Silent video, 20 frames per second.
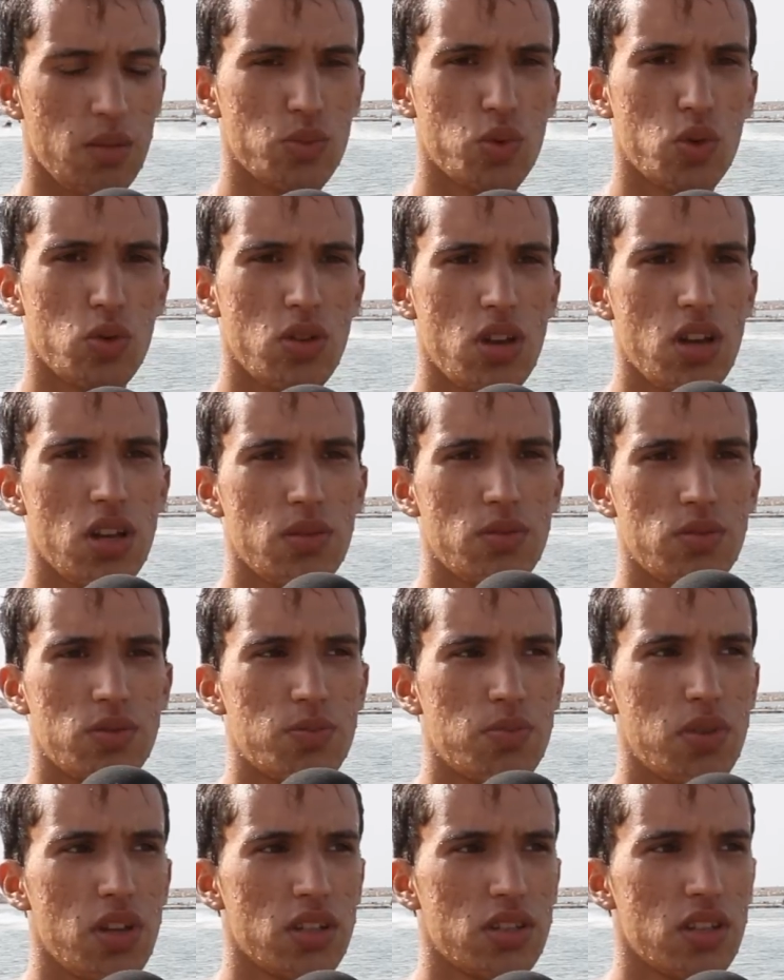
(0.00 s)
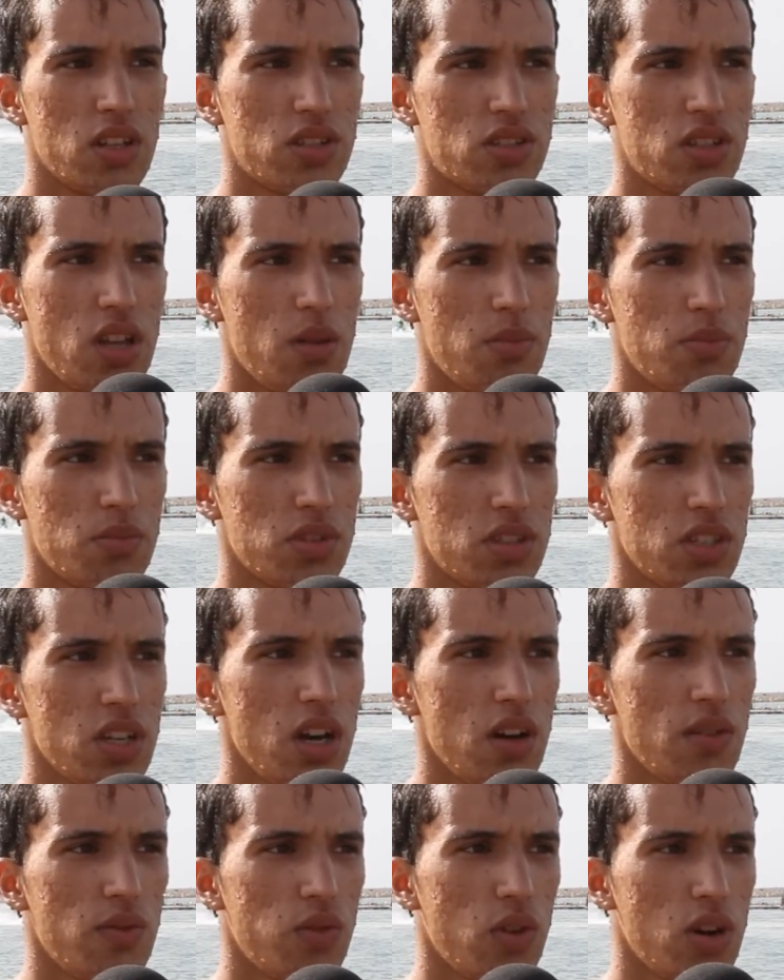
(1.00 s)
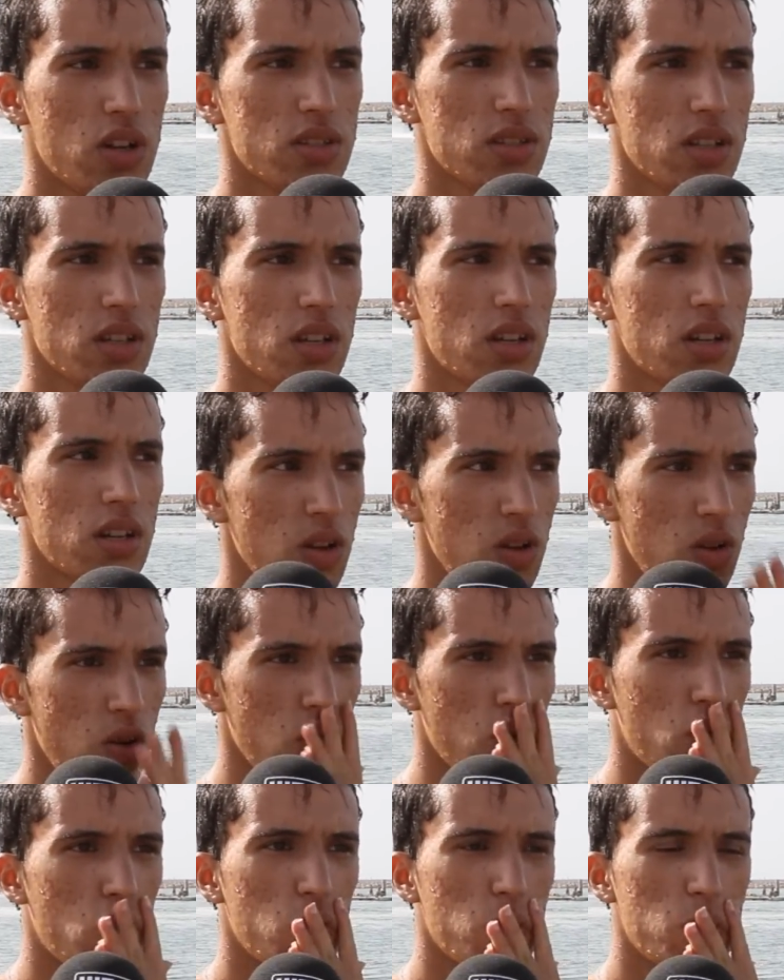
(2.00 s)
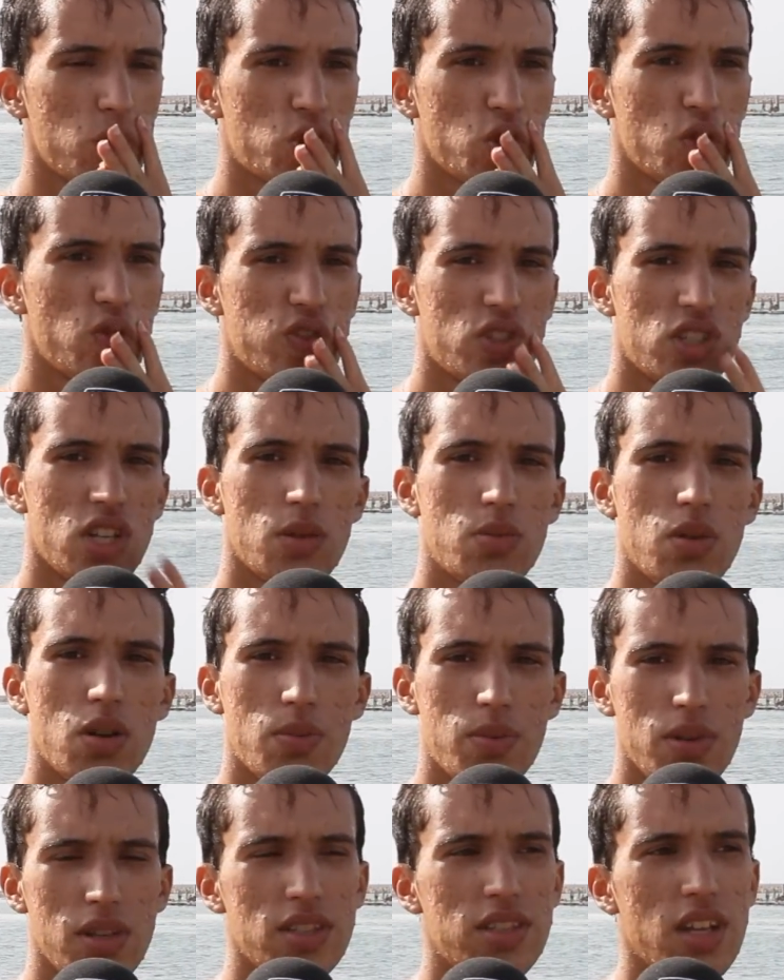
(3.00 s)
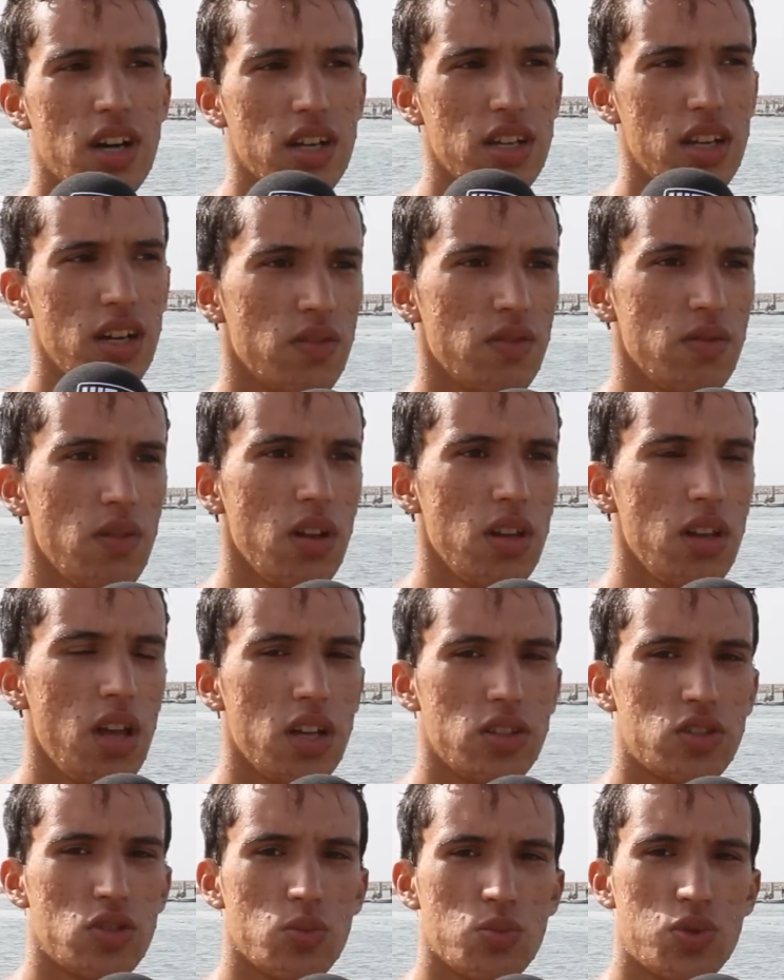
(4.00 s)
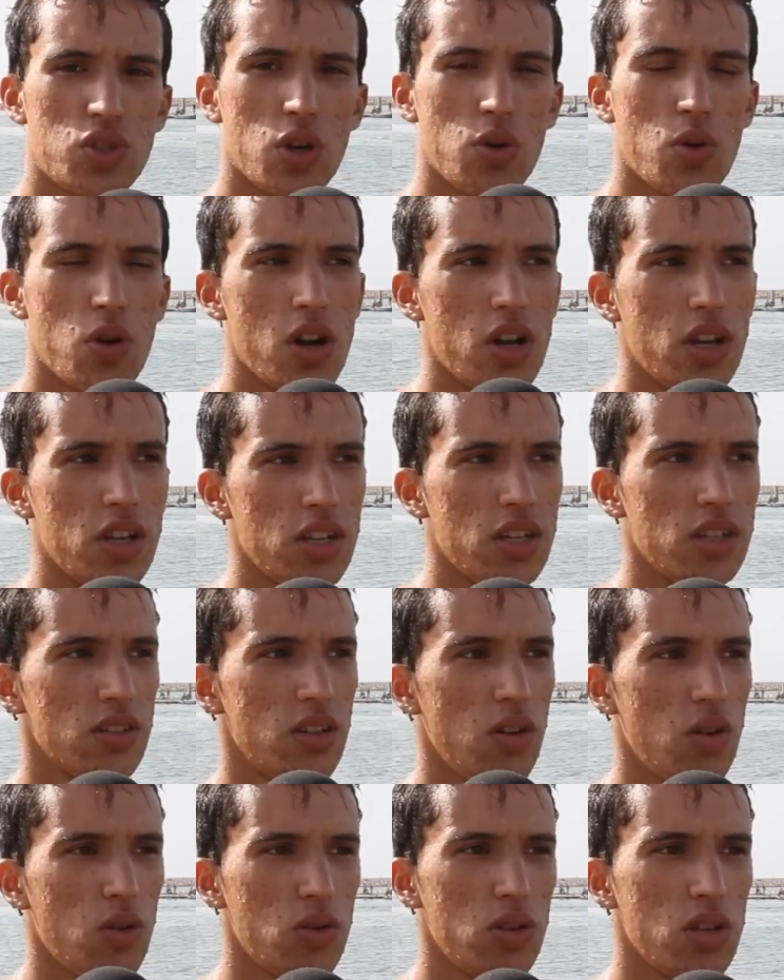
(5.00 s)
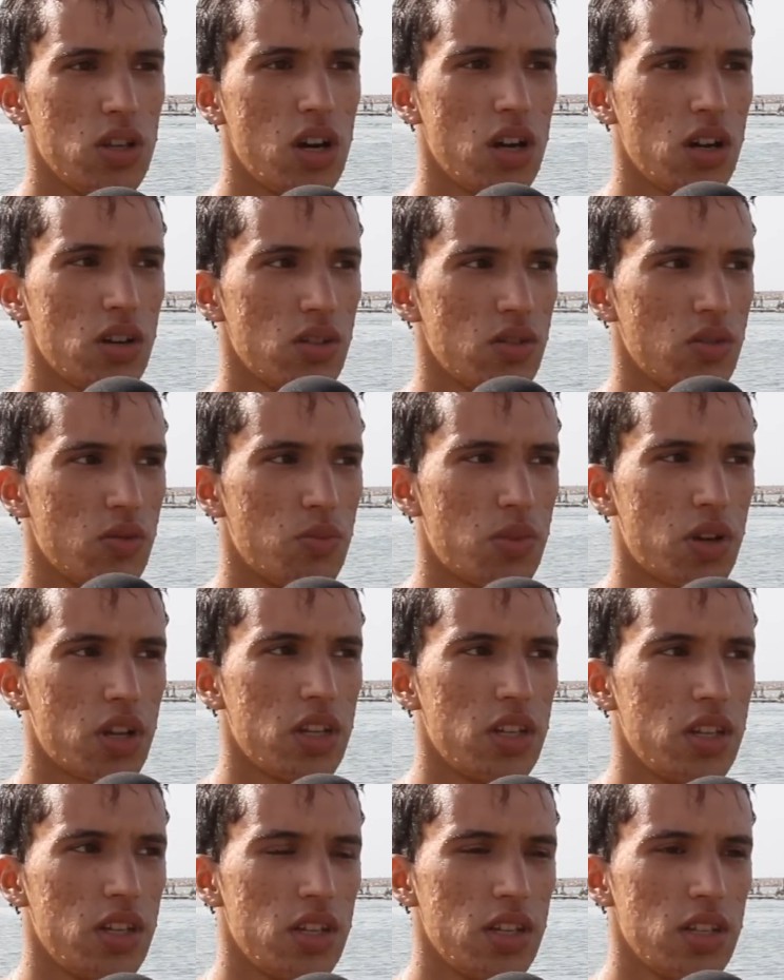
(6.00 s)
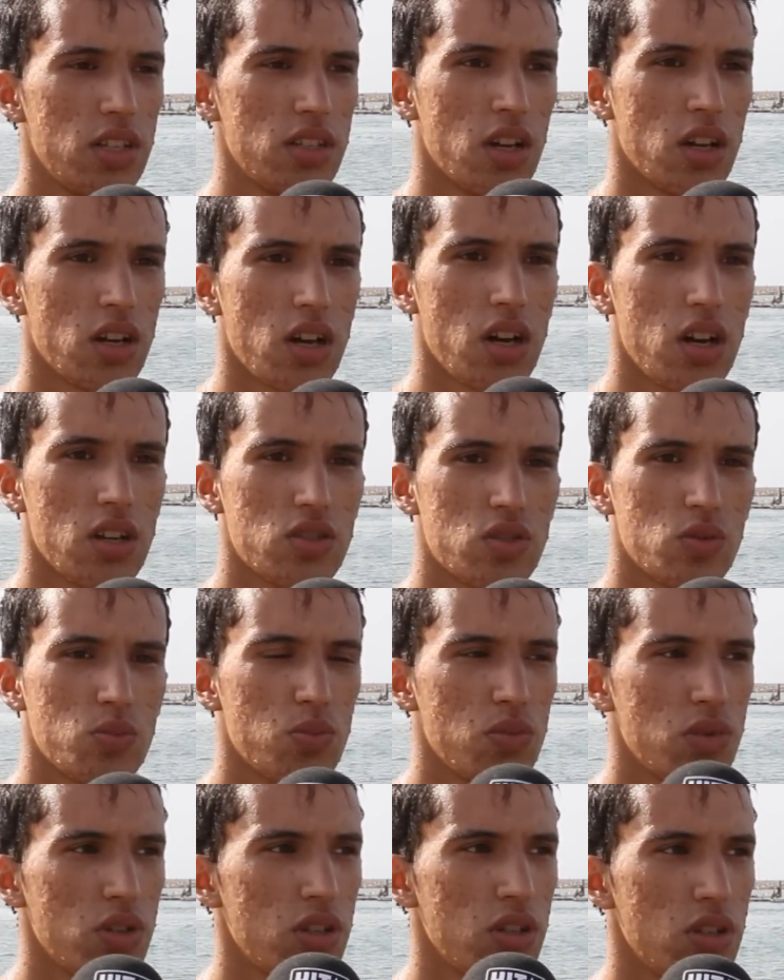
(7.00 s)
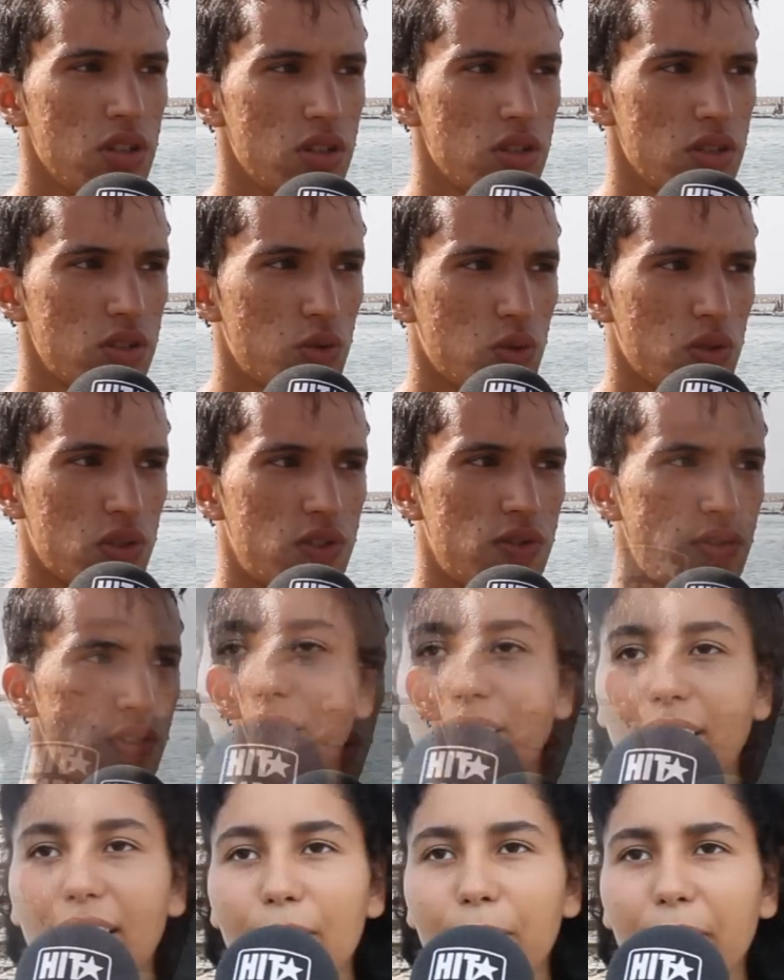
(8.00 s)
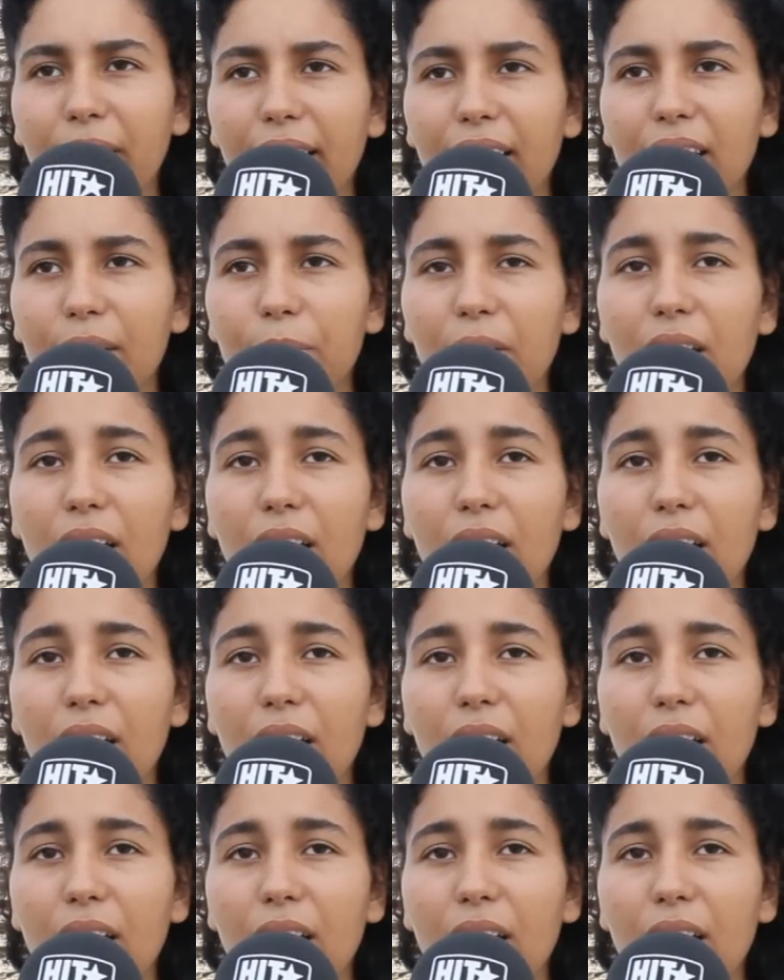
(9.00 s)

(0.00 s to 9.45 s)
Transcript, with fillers: لله بلادنا شعب مضياف خاص غير حكومة تشوف الشباب اللي ضايع اللي عندهم شواهد عليا مريحين خاصهم يتوظفوا المغرب